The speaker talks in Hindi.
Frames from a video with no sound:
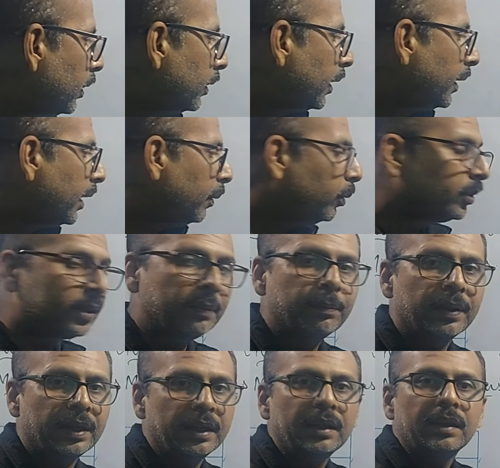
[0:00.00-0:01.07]
तरीका बहुत
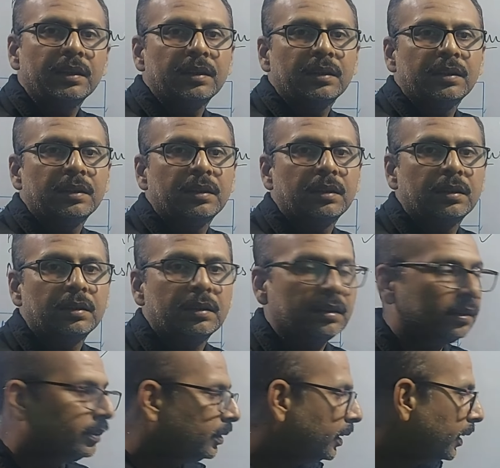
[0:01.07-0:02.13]
सिंपल है
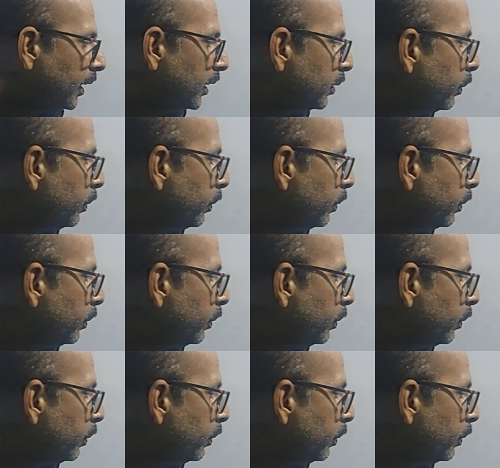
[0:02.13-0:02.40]
ठीक है